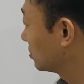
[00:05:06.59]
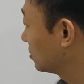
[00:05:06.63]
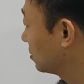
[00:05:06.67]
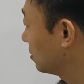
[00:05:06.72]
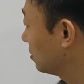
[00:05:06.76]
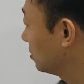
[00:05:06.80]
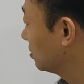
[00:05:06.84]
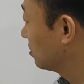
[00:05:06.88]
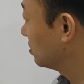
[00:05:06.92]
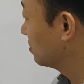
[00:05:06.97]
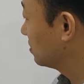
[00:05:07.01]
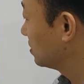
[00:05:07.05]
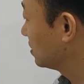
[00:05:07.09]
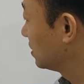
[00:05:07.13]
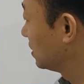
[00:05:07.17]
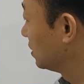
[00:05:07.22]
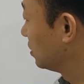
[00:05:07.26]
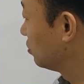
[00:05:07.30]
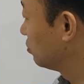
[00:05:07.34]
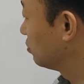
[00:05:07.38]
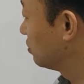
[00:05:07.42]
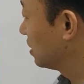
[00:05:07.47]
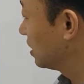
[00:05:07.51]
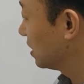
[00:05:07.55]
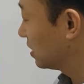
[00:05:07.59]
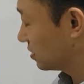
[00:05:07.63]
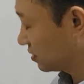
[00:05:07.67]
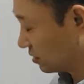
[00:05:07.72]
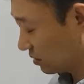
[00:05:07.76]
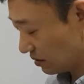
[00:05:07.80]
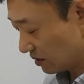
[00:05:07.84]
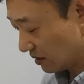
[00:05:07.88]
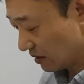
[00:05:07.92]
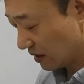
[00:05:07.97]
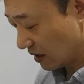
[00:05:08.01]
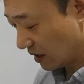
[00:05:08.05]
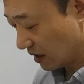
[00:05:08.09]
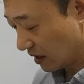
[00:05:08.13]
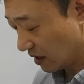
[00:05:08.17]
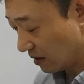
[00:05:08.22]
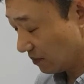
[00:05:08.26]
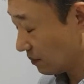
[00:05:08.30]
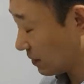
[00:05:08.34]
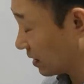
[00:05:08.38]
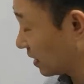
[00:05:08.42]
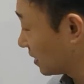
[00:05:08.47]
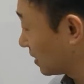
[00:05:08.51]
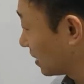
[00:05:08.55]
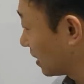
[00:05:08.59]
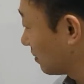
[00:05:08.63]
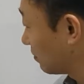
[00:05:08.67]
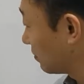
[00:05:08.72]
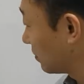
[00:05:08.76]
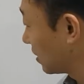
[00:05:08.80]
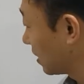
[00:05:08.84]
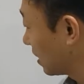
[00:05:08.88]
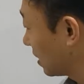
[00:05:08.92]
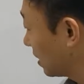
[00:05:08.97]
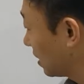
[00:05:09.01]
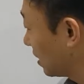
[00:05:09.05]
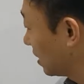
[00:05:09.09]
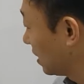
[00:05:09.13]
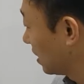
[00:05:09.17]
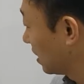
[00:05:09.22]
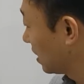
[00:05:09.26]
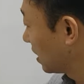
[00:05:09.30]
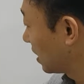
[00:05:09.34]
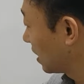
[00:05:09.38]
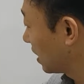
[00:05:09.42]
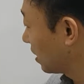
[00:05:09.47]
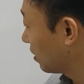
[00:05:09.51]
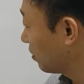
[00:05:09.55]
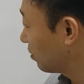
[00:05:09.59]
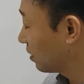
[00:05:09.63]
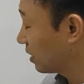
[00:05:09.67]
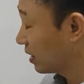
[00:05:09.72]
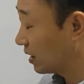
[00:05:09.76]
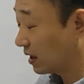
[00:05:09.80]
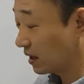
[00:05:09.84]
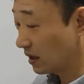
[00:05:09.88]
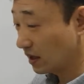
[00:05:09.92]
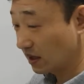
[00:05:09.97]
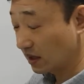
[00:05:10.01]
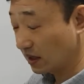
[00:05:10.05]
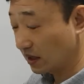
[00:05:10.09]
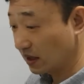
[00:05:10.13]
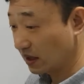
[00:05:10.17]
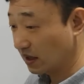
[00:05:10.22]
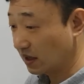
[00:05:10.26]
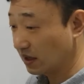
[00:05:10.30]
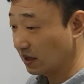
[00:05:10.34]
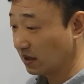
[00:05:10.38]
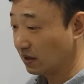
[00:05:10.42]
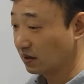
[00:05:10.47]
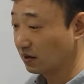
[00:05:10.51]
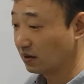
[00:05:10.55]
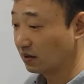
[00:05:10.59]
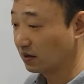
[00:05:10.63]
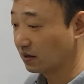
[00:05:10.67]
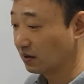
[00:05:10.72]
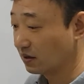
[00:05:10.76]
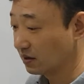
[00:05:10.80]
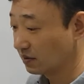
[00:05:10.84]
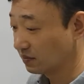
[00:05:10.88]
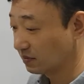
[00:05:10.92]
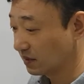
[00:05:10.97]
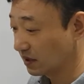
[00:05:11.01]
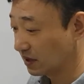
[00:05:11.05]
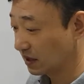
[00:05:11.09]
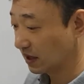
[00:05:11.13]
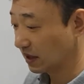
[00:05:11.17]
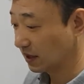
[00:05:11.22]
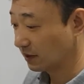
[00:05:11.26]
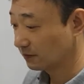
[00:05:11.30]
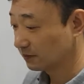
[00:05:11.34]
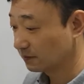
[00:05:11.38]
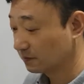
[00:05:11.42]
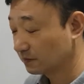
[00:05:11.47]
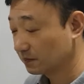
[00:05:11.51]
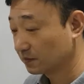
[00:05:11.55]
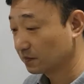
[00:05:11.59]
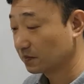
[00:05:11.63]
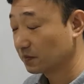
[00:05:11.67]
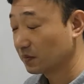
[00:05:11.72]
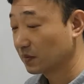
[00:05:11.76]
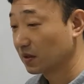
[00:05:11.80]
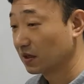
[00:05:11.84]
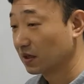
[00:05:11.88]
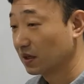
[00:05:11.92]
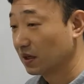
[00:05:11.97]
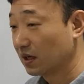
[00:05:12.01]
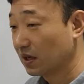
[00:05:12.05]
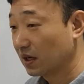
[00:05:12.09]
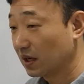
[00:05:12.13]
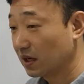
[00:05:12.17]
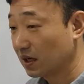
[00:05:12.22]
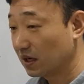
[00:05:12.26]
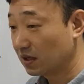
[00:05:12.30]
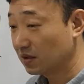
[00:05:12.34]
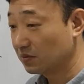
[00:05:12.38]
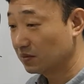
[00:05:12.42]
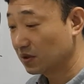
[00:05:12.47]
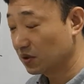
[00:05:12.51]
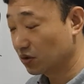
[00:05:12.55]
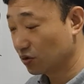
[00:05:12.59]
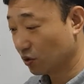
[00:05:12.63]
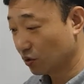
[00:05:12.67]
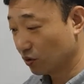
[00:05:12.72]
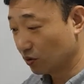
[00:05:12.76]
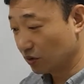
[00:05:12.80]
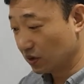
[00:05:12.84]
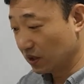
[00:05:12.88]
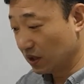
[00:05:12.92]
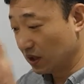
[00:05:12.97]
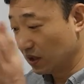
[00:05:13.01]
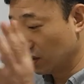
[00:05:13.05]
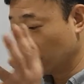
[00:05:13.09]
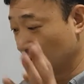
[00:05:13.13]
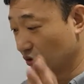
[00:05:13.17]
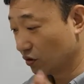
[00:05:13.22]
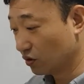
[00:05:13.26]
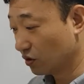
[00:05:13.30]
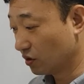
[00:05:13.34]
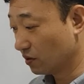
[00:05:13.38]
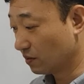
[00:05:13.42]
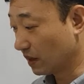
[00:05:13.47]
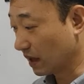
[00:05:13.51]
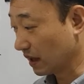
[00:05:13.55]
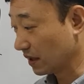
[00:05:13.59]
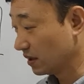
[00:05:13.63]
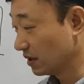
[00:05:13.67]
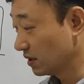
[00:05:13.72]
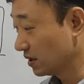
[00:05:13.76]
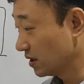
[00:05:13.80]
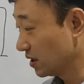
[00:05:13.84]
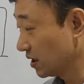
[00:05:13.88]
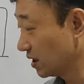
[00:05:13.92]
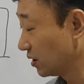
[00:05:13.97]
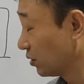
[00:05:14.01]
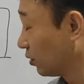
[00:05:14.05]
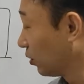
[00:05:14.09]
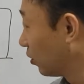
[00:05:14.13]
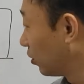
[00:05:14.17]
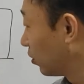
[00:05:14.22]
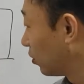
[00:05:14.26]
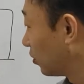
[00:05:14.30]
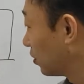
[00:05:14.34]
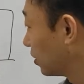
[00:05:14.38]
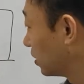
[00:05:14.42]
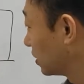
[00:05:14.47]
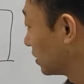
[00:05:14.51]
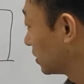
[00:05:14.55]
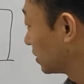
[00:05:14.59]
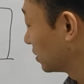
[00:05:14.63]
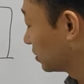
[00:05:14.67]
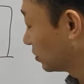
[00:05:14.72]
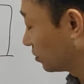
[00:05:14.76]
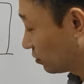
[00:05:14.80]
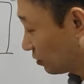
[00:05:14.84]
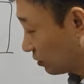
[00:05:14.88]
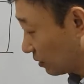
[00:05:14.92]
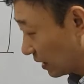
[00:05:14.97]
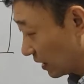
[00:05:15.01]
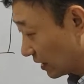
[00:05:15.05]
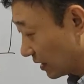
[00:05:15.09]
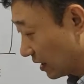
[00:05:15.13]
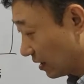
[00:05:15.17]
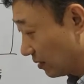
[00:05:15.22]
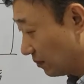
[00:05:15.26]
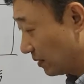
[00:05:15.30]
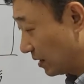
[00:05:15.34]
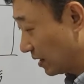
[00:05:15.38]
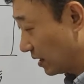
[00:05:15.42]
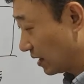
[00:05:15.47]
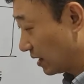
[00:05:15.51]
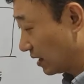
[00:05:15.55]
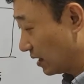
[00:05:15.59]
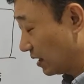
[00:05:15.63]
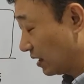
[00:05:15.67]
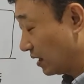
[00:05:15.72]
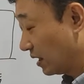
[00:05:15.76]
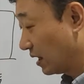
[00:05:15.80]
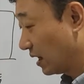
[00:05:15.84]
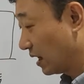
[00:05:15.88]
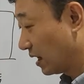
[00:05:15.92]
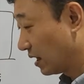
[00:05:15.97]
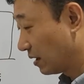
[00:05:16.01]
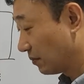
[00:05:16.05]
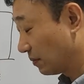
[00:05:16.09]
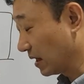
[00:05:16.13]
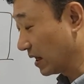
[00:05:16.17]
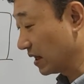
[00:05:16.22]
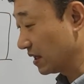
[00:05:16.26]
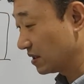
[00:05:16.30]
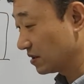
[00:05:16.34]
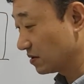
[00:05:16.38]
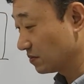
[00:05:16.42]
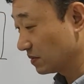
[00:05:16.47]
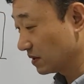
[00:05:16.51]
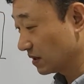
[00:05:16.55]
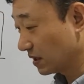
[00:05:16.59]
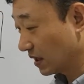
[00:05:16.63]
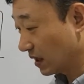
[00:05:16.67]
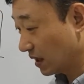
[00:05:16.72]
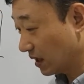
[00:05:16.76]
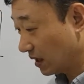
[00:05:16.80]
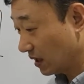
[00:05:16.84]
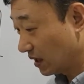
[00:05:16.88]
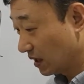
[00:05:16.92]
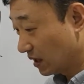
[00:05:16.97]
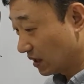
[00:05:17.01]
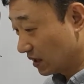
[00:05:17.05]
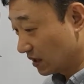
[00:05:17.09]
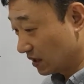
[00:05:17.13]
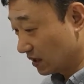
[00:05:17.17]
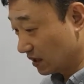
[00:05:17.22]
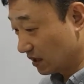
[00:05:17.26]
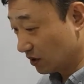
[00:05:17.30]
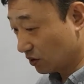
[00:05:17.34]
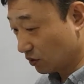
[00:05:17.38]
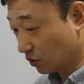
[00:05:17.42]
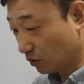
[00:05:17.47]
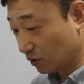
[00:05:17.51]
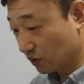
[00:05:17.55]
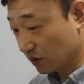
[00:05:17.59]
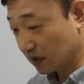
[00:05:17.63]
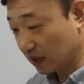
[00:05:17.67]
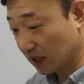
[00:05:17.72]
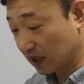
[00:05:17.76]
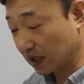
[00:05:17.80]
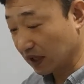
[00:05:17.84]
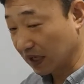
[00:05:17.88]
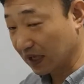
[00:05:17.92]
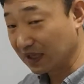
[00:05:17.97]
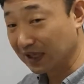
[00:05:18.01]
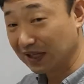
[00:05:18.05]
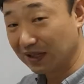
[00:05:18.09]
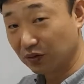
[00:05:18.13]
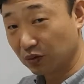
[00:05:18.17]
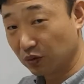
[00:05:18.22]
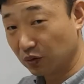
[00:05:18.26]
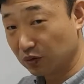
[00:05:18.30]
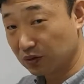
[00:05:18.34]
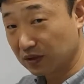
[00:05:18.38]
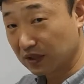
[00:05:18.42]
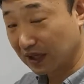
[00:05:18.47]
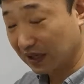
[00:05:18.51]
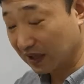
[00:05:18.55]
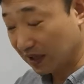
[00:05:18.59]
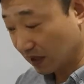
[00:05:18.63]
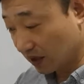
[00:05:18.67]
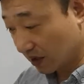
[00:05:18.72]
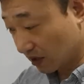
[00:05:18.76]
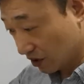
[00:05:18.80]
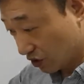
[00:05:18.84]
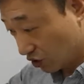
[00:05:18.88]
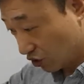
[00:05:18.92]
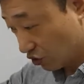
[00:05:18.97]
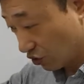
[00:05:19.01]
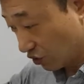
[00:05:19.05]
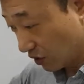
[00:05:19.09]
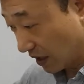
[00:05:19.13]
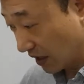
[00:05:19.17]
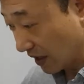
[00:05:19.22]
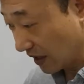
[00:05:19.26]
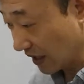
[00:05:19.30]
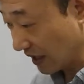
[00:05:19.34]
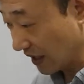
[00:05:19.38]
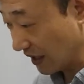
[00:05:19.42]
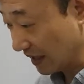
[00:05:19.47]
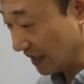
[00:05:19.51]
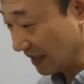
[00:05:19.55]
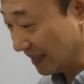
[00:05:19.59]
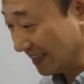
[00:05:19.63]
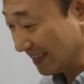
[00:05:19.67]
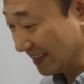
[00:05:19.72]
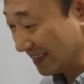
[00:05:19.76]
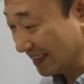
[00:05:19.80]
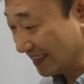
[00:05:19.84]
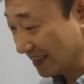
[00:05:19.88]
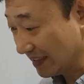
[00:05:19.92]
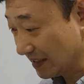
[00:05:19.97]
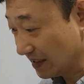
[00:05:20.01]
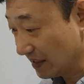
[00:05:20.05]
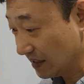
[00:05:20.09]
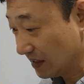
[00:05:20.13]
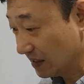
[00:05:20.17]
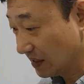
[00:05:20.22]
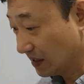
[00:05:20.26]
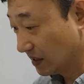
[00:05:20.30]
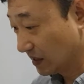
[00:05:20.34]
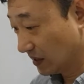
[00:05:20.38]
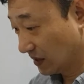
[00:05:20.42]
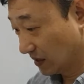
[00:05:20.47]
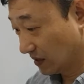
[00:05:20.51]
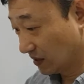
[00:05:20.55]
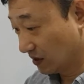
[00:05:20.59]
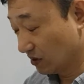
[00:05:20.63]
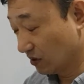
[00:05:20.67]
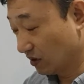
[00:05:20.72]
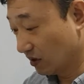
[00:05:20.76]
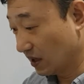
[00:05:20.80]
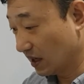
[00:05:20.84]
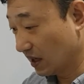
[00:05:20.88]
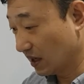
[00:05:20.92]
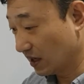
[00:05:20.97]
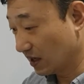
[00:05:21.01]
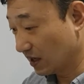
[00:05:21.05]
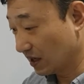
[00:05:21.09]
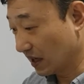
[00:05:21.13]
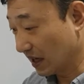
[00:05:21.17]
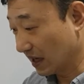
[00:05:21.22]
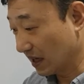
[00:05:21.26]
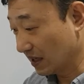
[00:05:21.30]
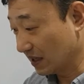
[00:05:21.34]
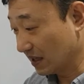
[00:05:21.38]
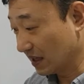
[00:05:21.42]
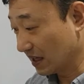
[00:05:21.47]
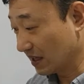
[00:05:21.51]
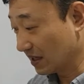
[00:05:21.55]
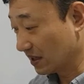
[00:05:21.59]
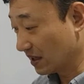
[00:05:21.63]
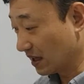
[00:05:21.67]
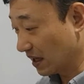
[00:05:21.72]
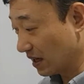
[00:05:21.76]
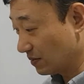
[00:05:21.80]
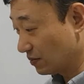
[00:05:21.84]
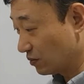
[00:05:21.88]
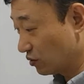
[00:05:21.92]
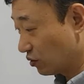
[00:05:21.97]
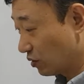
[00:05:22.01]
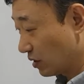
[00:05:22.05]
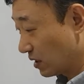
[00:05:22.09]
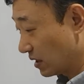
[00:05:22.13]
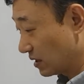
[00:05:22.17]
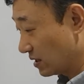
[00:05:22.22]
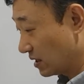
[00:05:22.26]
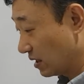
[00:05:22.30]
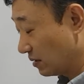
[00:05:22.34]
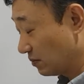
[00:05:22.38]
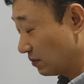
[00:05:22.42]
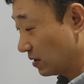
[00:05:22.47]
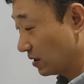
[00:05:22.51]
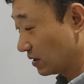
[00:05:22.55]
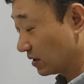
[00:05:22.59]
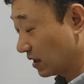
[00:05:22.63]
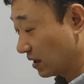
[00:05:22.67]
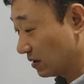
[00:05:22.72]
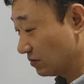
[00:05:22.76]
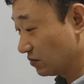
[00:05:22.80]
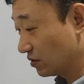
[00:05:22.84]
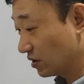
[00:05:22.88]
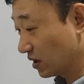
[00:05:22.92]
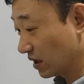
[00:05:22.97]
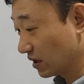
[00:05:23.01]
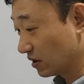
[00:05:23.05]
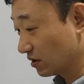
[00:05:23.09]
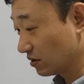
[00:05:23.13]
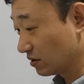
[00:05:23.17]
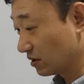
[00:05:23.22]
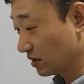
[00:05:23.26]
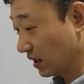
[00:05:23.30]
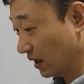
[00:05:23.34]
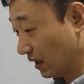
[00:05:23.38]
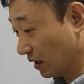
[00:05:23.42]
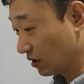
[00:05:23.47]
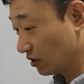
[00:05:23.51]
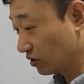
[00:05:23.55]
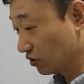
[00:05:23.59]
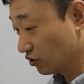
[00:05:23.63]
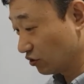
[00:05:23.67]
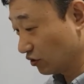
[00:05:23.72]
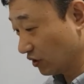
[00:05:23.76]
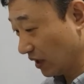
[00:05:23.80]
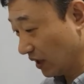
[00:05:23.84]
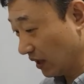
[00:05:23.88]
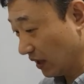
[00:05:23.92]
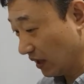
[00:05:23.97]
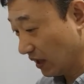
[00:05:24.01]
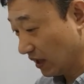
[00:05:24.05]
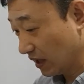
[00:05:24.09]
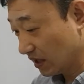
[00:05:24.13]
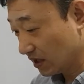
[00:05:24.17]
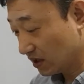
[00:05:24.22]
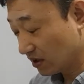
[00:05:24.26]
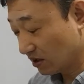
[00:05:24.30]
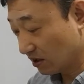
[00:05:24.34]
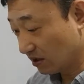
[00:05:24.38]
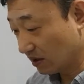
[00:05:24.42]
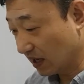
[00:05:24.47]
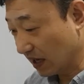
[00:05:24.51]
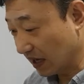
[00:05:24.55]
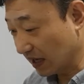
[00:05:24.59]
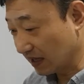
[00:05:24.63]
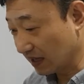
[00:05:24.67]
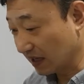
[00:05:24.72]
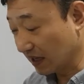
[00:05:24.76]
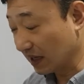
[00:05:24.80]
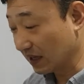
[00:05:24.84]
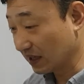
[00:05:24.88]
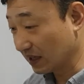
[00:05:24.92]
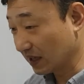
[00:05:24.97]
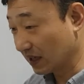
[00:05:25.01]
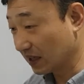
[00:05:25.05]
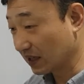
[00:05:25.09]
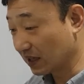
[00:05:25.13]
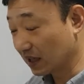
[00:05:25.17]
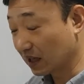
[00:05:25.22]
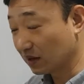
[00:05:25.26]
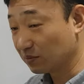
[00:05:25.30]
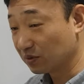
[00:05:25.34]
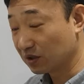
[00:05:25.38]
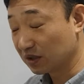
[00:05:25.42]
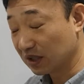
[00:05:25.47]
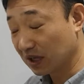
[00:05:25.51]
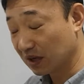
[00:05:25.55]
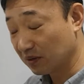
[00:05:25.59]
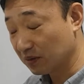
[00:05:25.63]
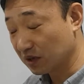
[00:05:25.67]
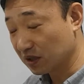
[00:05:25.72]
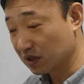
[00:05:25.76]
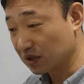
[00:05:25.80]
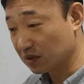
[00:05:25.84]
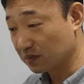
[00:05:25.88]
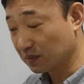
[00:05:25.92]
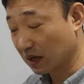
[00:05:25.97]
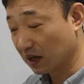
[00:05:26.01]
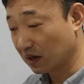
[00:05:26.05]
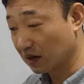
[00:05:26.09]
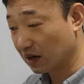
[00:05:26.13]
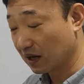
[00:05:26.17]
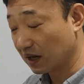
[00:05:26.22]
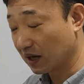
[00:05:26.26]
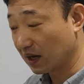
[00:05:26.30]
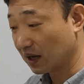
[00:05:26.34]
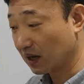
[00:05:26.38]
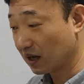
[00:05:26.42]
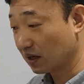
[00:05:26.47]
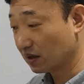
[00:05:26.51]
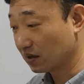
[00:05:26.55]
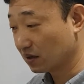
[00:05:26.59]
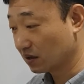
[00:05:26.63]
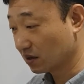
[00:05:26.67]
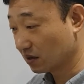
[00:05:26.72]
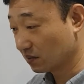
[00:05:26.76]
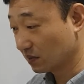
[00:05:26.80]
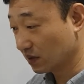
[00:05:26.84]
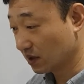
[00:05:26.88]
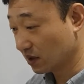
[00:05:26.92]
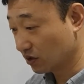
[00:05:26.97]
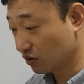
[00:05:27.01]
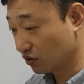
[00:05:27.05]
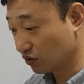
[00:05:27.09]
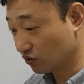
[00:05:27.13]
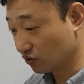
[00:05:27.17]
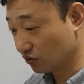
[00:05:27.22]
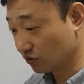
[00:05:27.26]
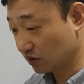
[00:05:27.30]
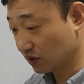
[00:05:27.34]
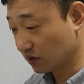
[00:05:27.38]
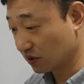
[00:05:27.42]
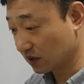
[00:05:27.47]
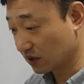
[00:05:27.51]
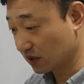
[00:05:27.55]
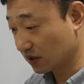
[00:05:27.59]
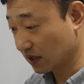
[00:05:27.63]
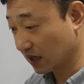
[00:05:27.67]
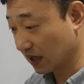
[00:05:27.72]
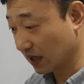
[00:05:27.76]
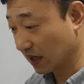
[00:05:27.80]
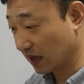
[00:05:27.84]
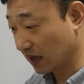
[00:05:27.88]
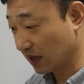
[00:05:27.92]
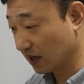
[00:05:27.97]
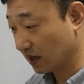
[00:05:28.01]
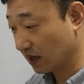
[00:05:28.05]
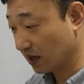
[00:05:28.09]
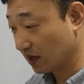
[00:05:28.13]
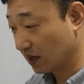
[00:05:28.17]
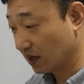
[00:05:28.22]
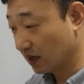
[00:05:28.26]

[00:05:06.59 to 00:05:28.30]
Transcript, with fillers: 첫, 인류의 첫 사람 아담과 하와 이렇게 어, 입니다. 하나님이 좋은 인류를 만드시고 그리고 아담에게 말했습니다. 이 동산 에덴 동산의 그 중앙에 있는 어, 선악을 알게 하는 나무와 생명나무가 있는데 그 중에 선악을 알게 하는 나무는 따먹지 말아라. 그러면 죽을 것이다.